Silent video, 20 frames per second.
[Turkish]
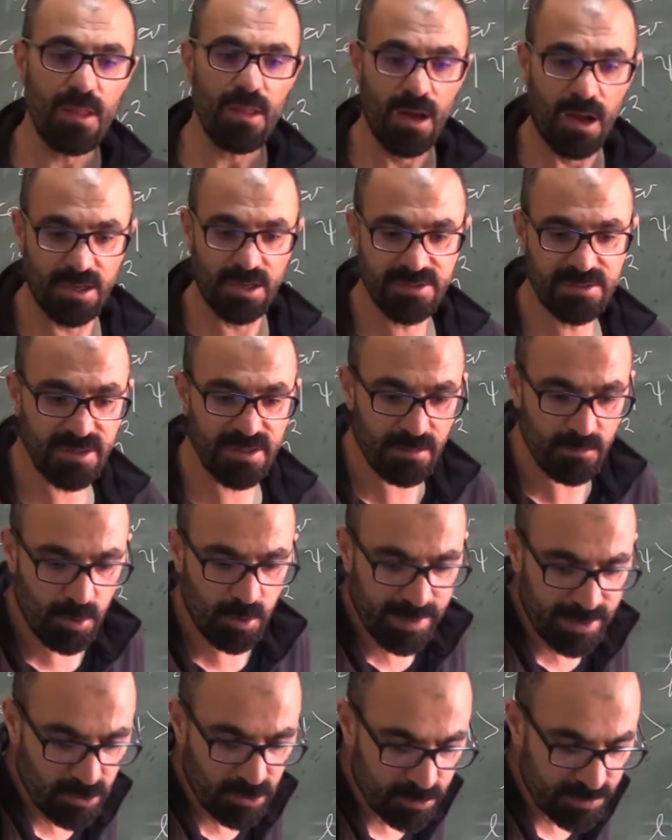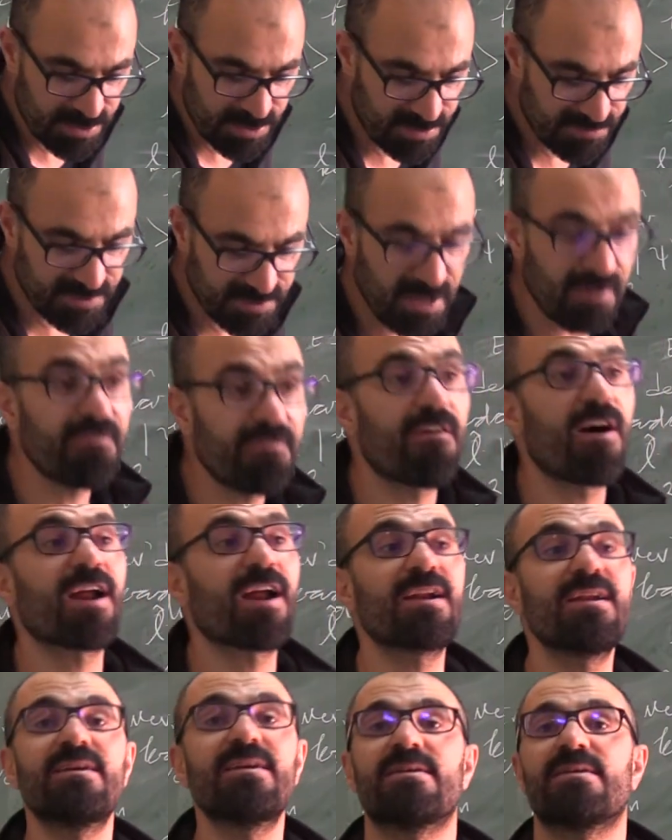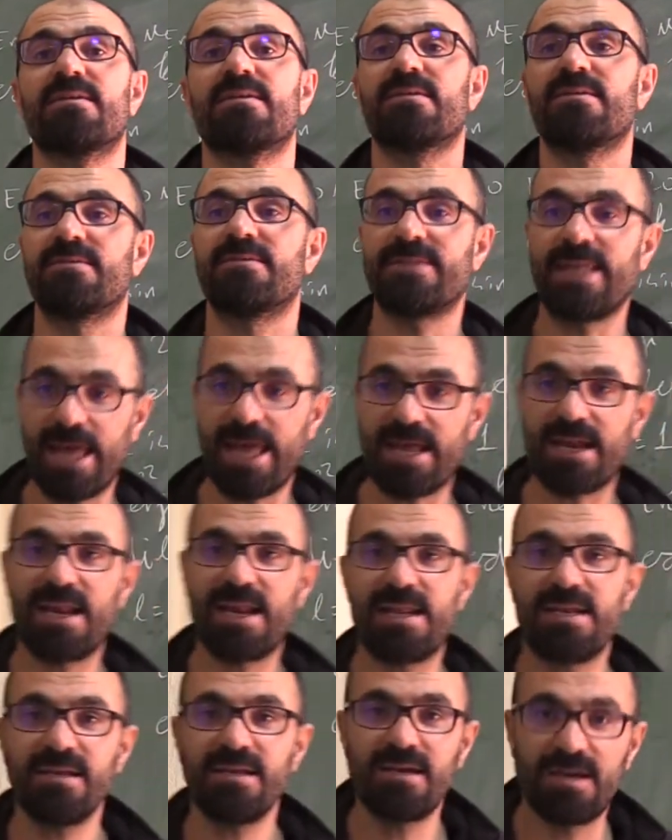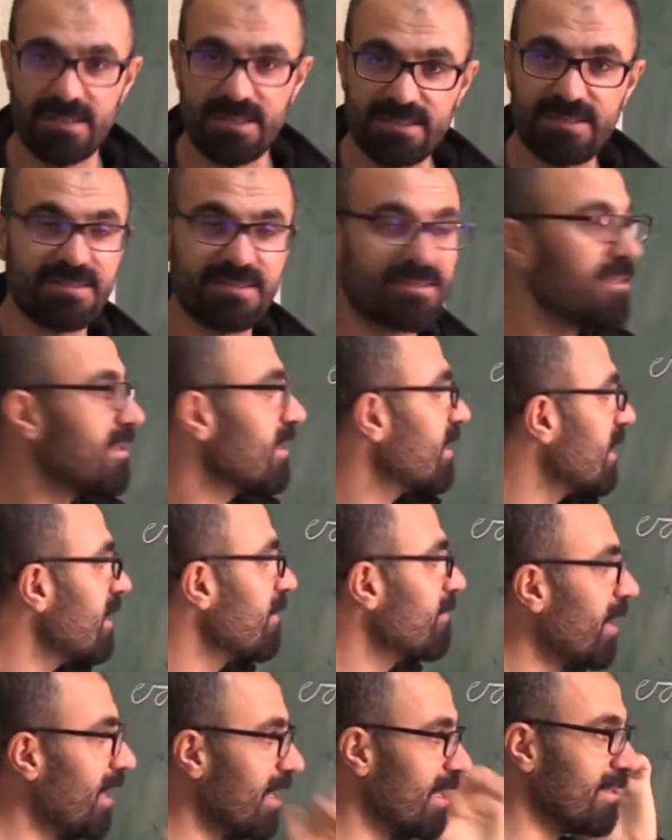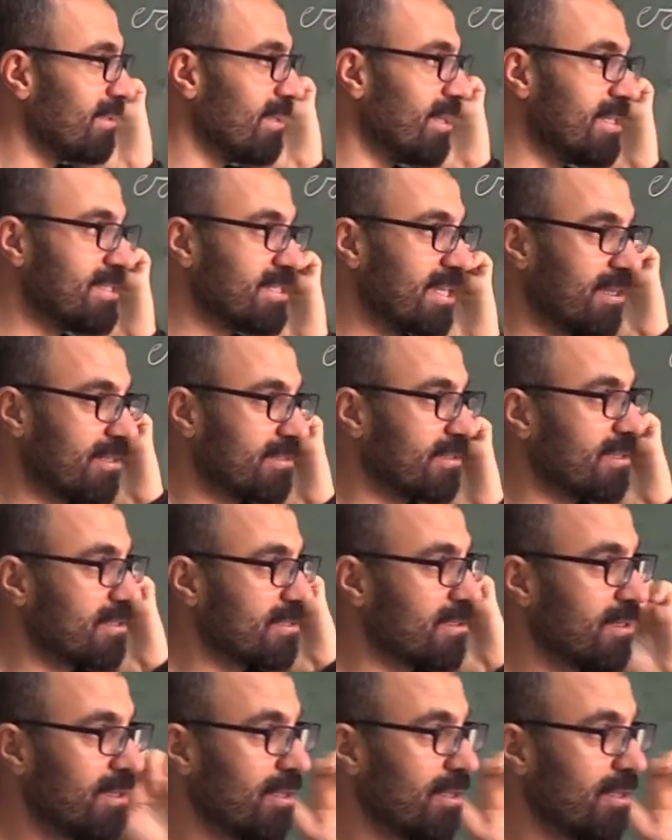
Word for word: açısal momentumun sıfırdan farklı değerlerinin katkısı ihmal edilecek kadar